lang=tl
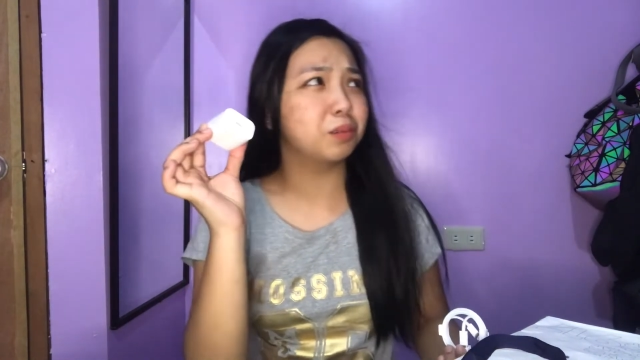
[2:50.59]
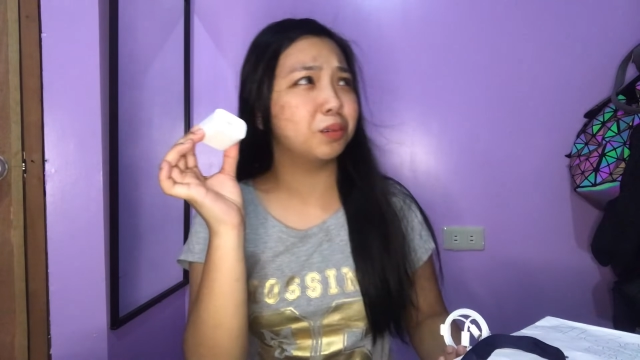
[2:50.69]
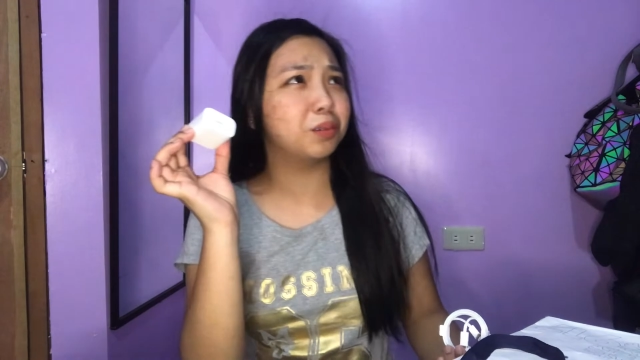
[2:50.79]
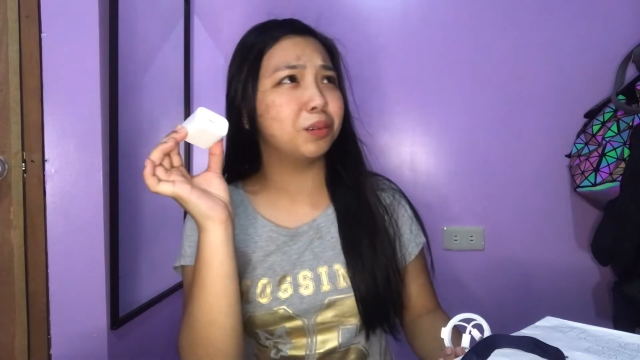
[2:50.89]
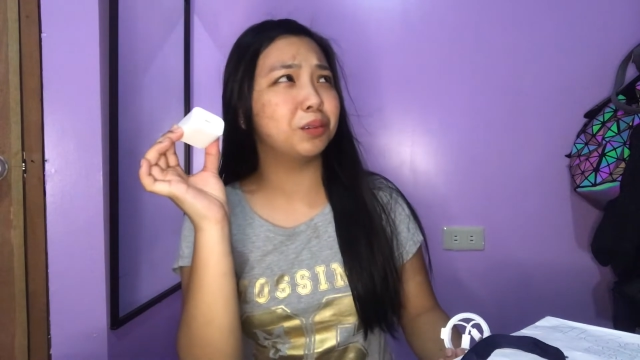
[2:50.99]

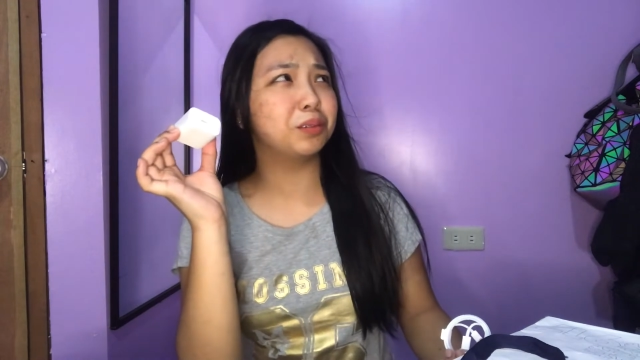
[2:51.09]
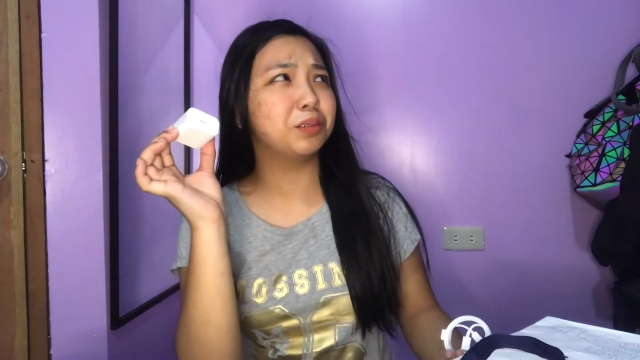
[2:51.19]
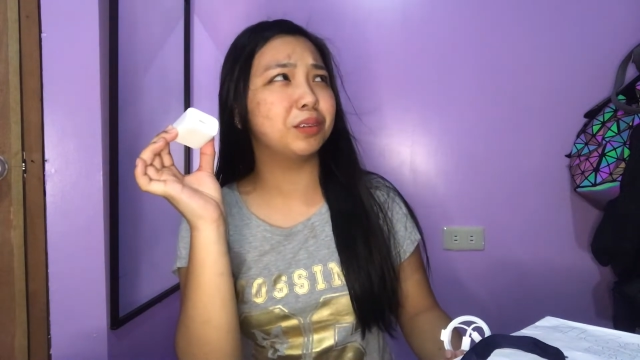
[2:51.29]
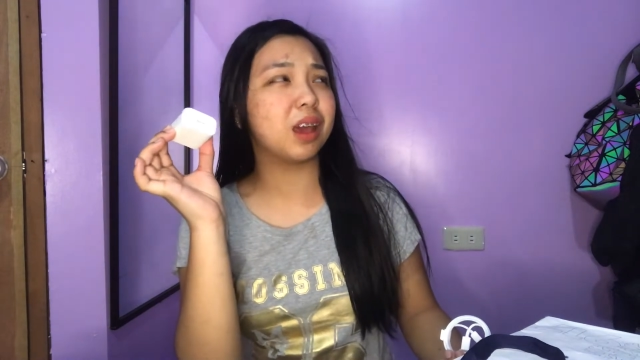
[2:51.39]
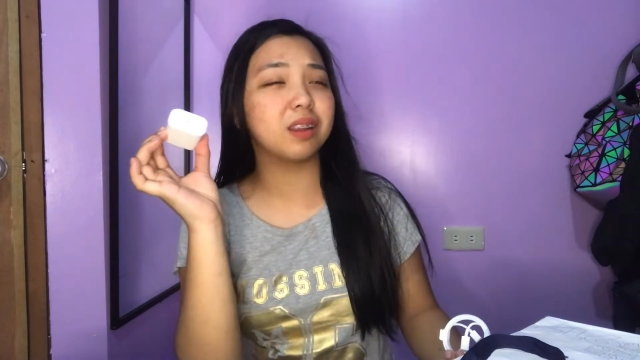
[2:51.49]
Ulo
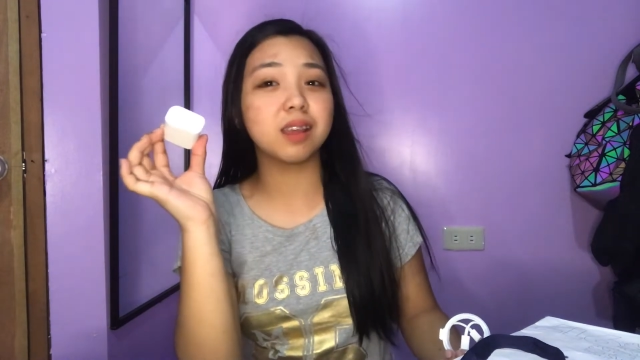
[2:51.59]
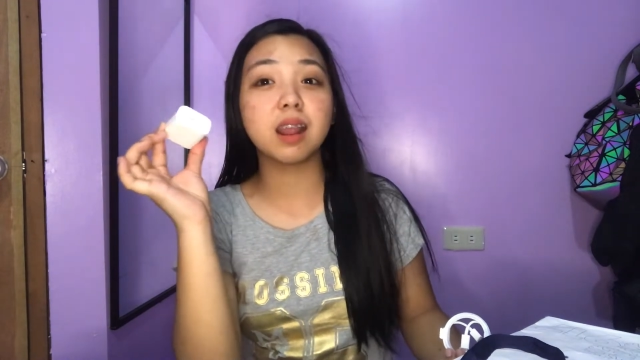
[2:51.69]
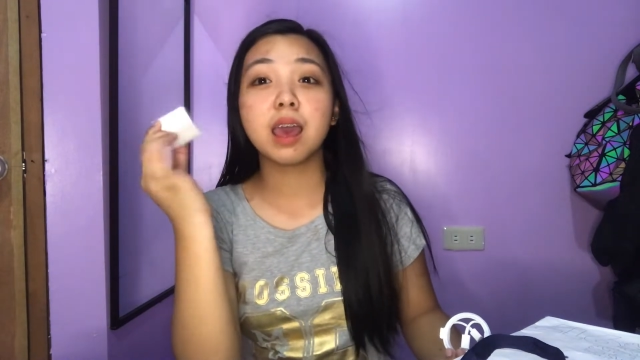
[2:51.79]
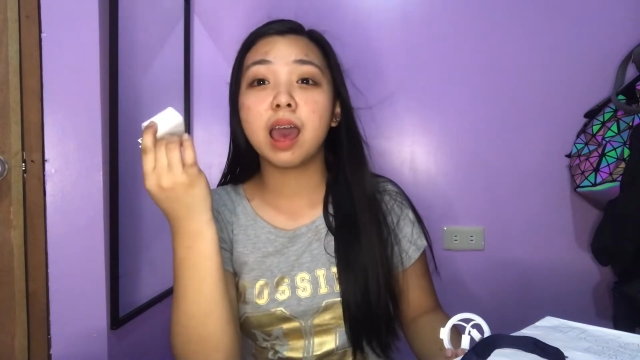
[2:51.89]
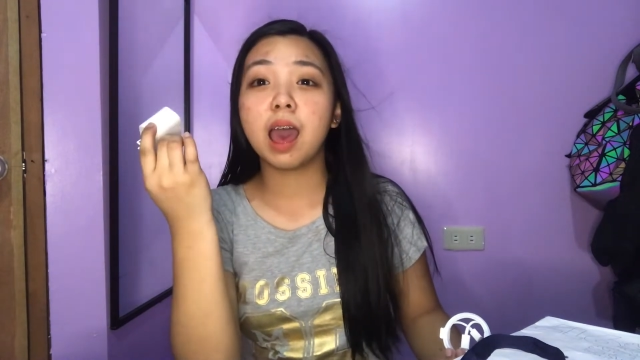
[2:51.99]
ng charger!
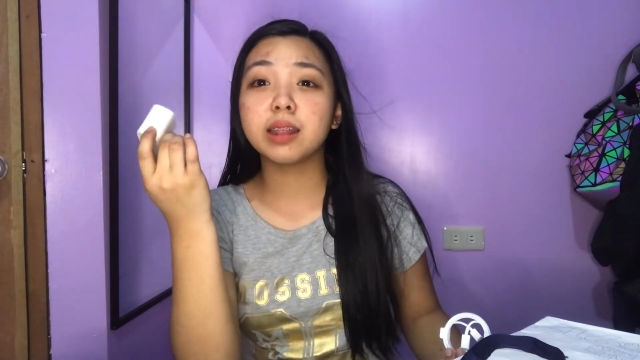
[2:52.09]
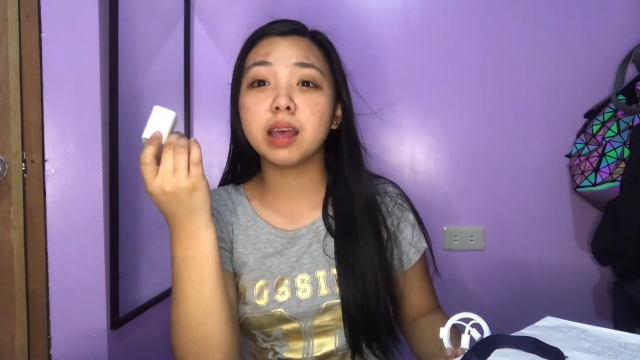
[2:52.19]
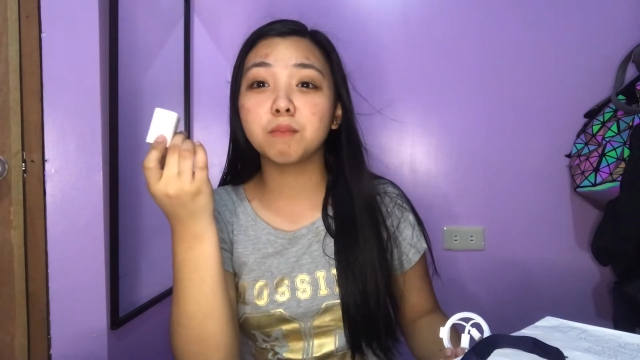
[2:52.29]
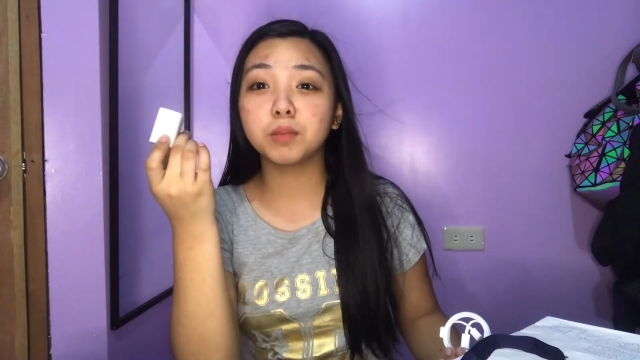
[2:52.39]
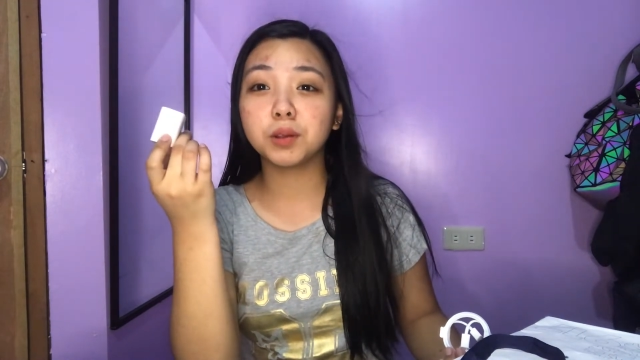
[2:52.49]

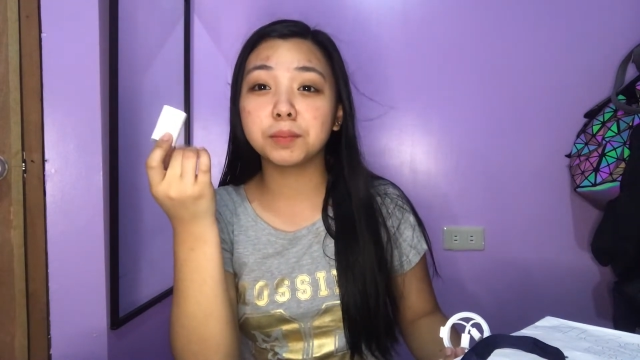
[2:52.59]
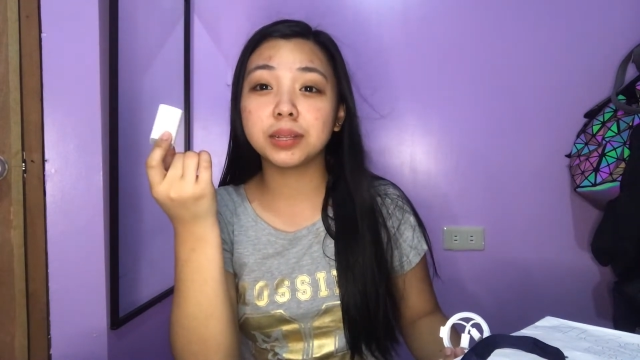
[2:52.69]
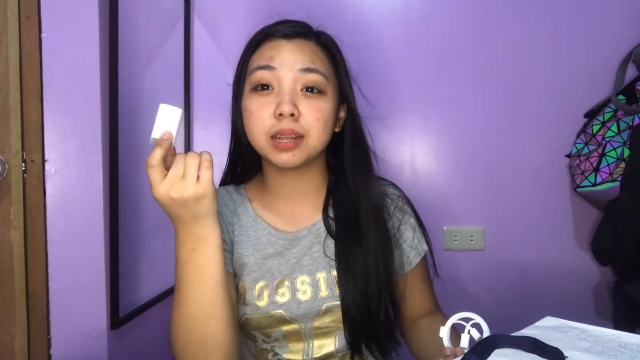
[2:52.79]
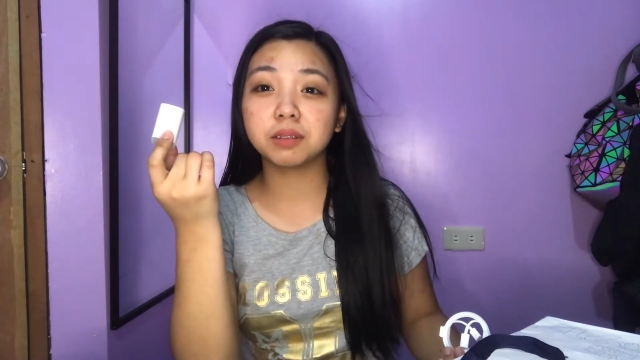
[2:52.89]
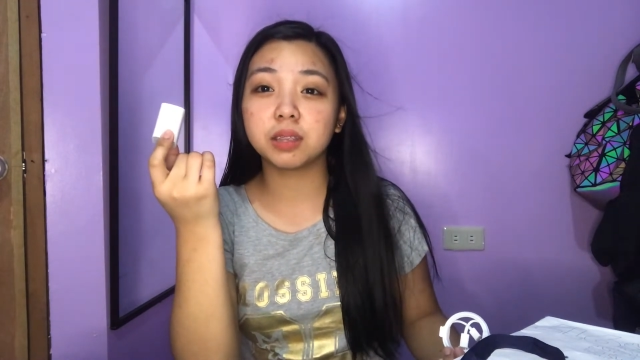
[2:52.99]
Adapter ba
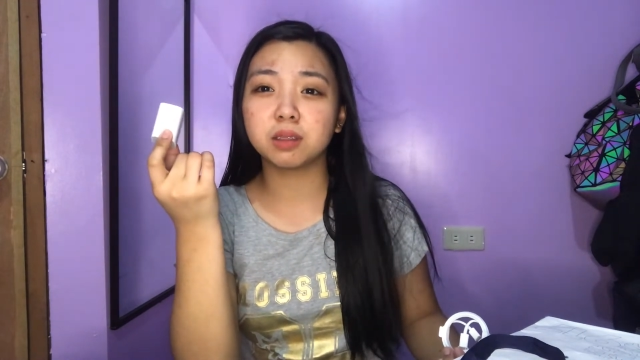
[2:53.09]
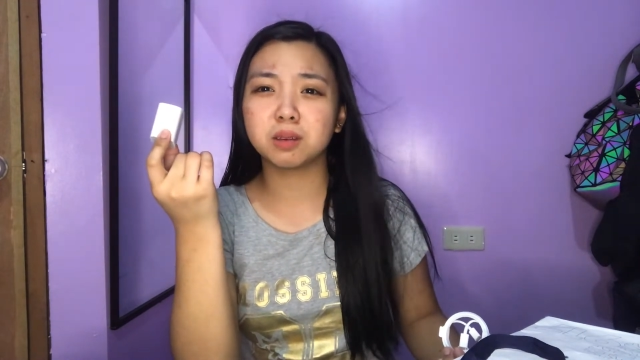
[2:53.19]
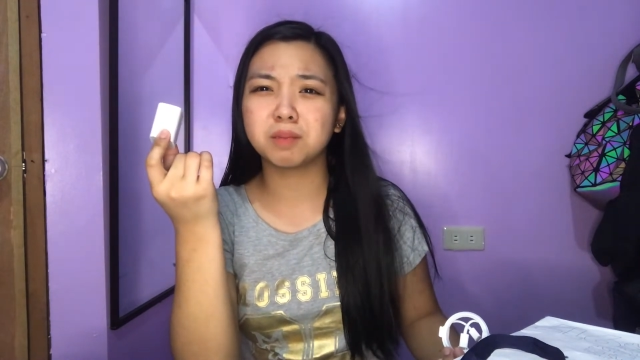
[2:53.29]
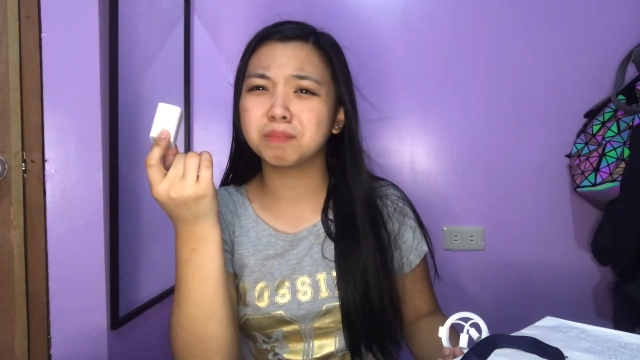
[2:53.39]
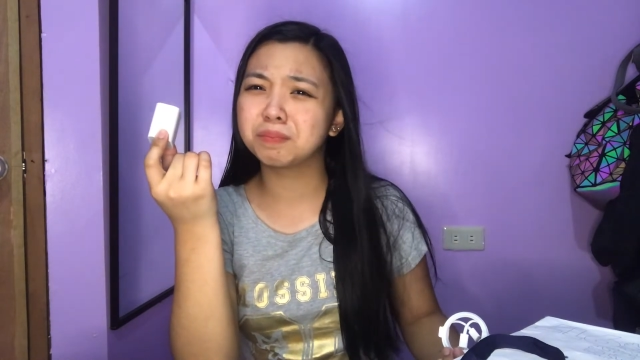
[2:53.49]
tag dito?